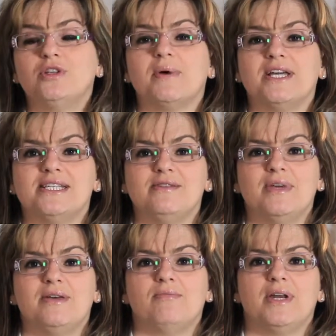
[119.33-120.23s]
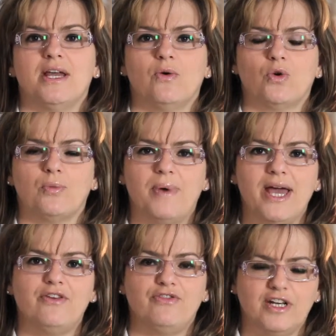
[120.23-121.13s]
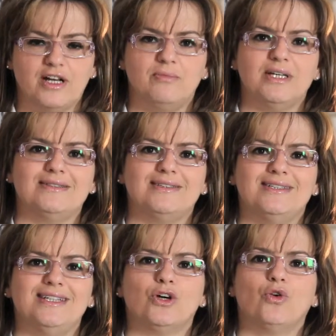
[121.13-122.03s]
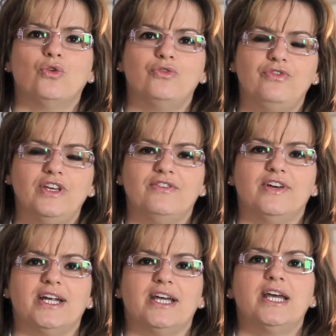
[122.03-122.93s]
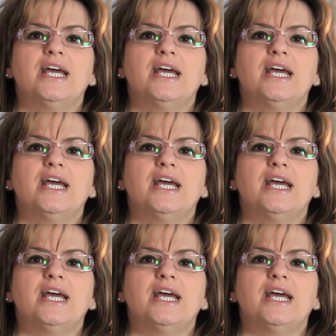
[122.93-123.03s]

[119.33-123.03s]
i Paesi membri europei finalmente di convivere